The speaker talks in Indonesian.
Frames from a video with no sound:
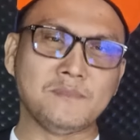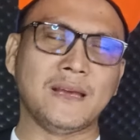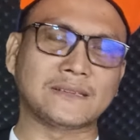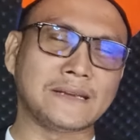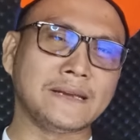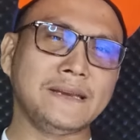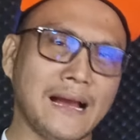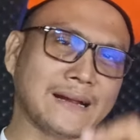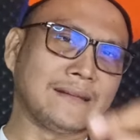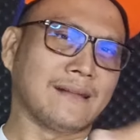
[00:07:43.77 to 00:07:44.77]
Biasanya
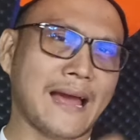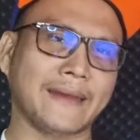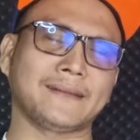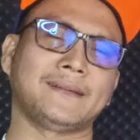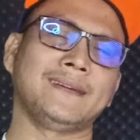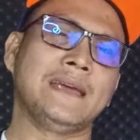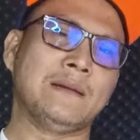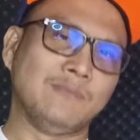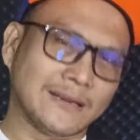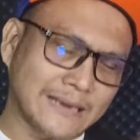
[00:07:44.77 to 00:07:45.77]
dia akan like,
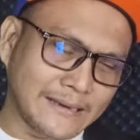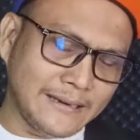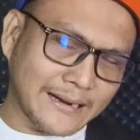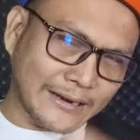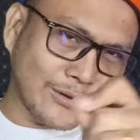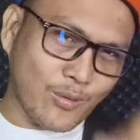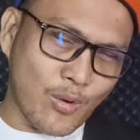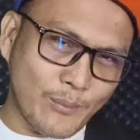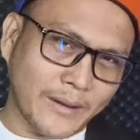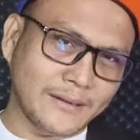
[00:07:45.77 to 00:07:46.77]
biasanya dia akan
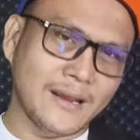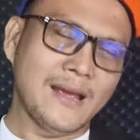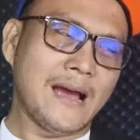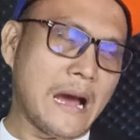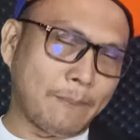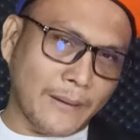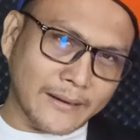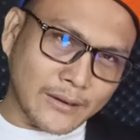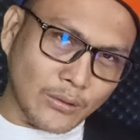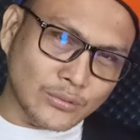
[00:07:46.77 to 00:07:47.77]
komen,
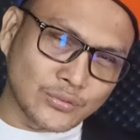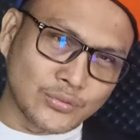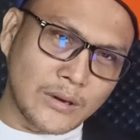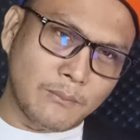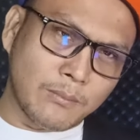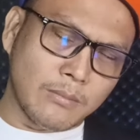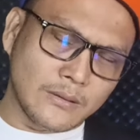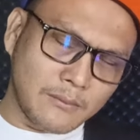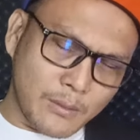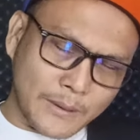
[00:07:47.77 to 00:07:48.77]
apalagi kalau sudah
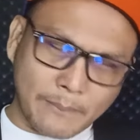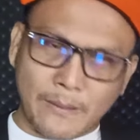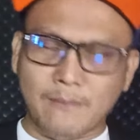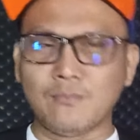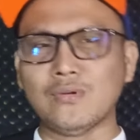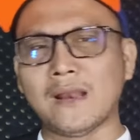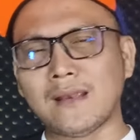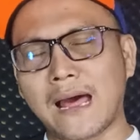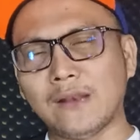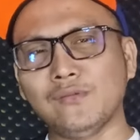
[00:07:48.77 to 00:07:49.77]
yang beberapa bulan
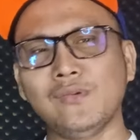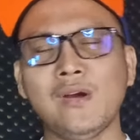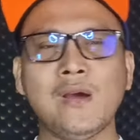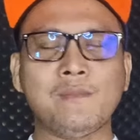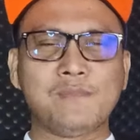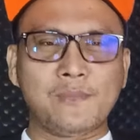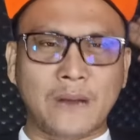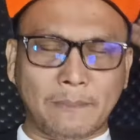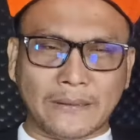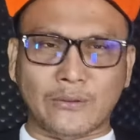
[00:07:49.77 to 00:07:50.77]
lalu,
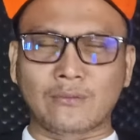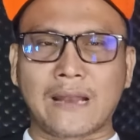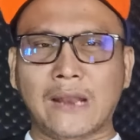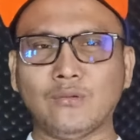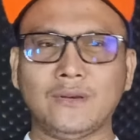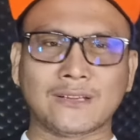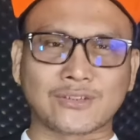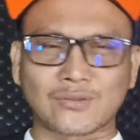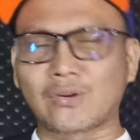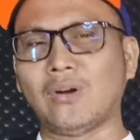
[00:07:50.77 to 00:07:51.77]
beberapa tahun lalu dia
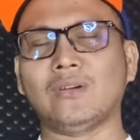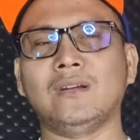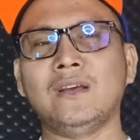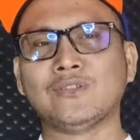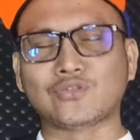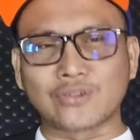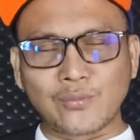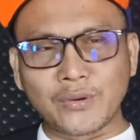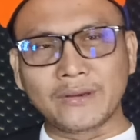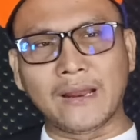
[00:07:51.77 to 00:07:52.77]
scroll, terus
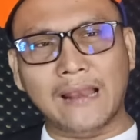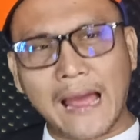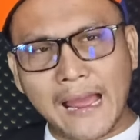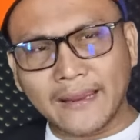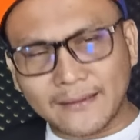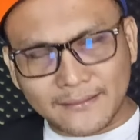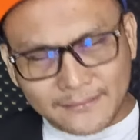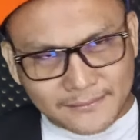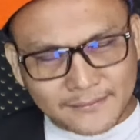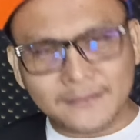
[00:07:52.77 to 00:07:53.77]
kemudian dia like,
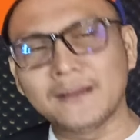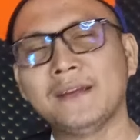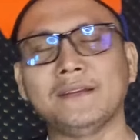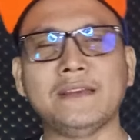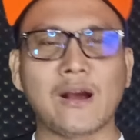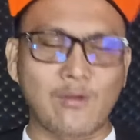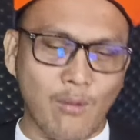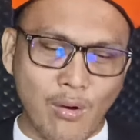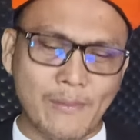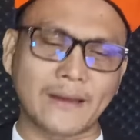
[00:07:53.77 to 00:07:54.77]
dia
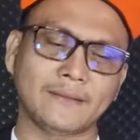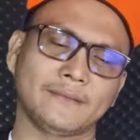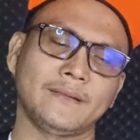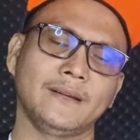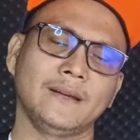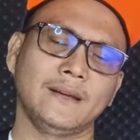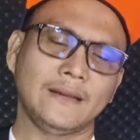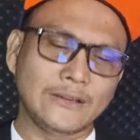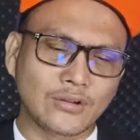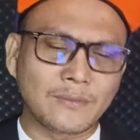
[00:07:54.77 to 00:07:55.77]
komen,
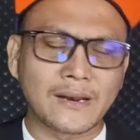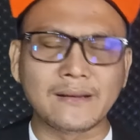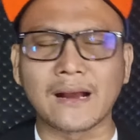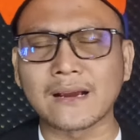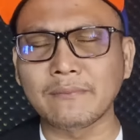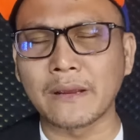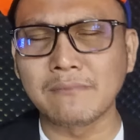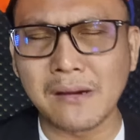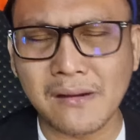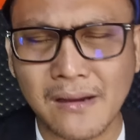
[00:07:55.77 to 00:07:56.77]
itu menandakan
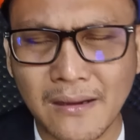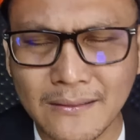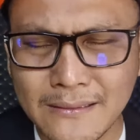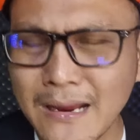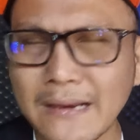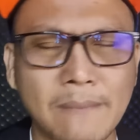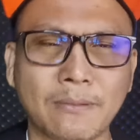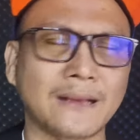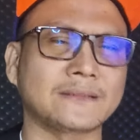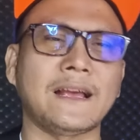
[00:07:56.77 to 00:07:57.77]
memang dia ada
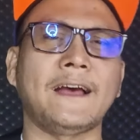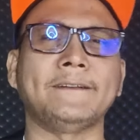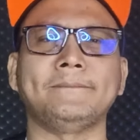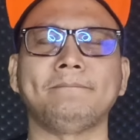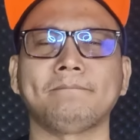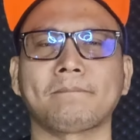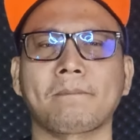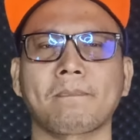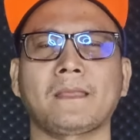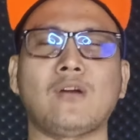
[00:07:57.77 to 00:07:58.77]
perasaan.
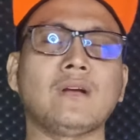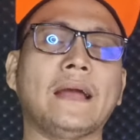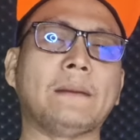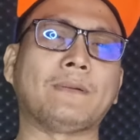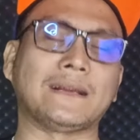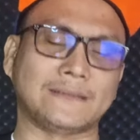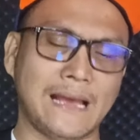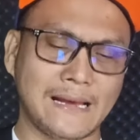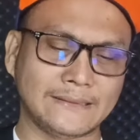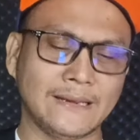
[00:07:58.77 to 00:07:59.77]
Kalau nggak ada
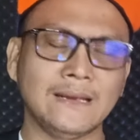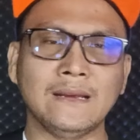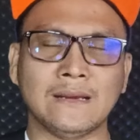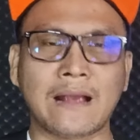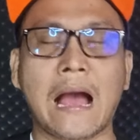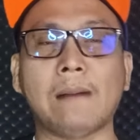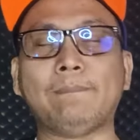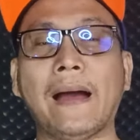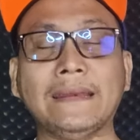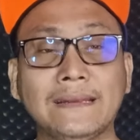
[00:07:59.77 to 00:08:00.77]
perasaan,
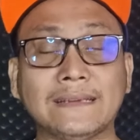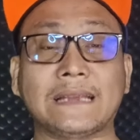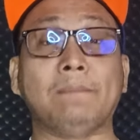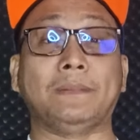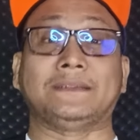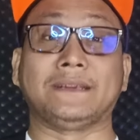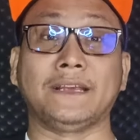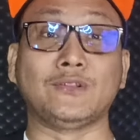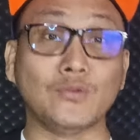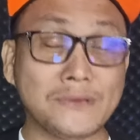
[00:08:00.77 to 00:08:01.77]
ngapain dia sampai
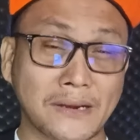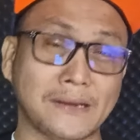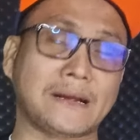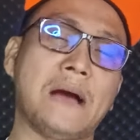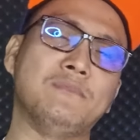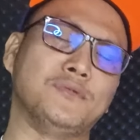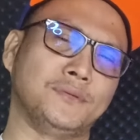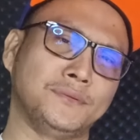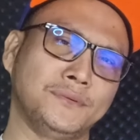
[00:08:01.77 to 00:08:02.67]
segitunya ke kamu?